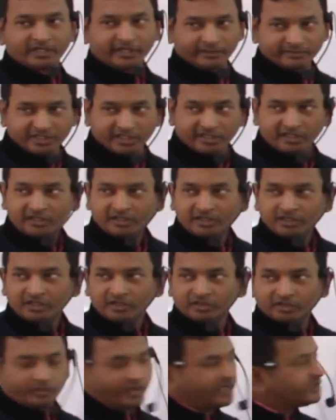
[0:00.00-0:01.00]
डेम्स क्लियर
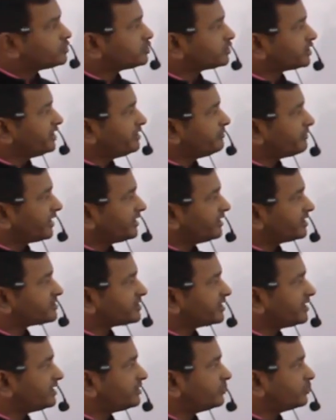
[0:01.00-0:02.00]
तो वही जो थ्री
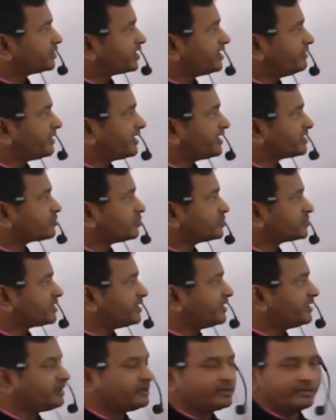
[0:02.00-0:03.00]
माइनस है वो थ्री माइनस कौन
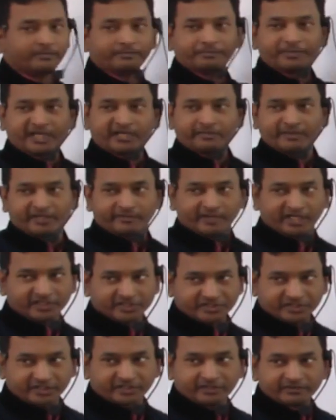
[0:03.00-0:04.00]
सा है प्राइमरी
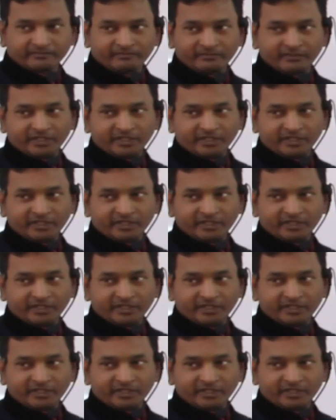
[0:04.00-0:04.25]
बैलेंसी